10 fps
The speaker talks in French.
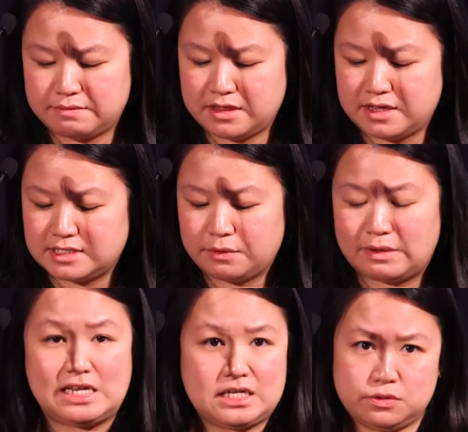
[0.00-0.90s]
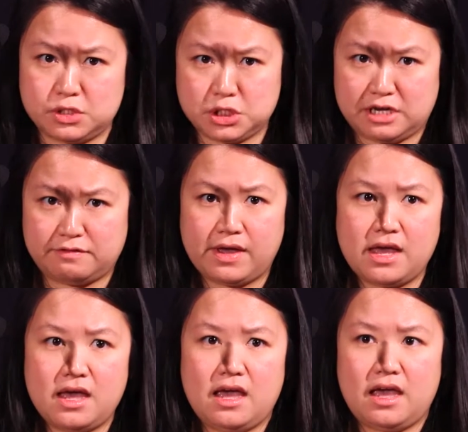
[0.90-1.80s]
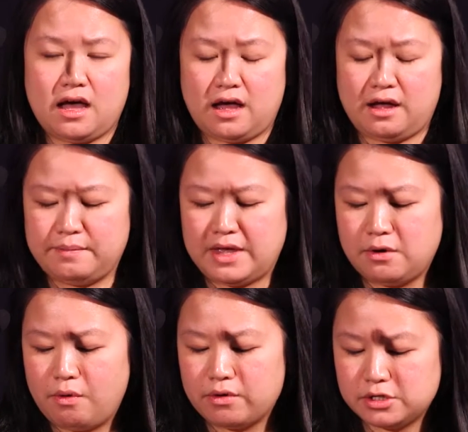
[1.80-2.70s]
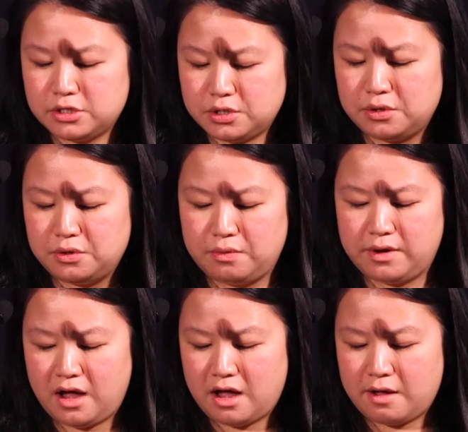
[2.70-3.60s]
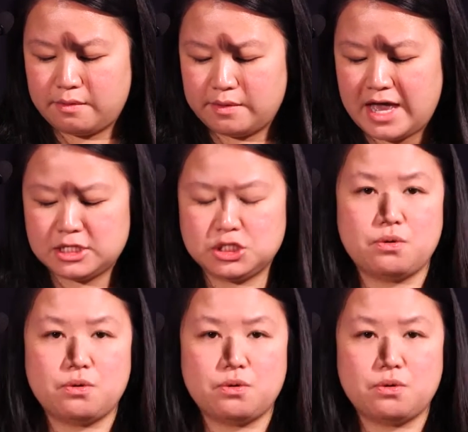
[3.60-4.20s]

pour avancer afin de pouvoir réaliser ce que nous devons réaliser afin de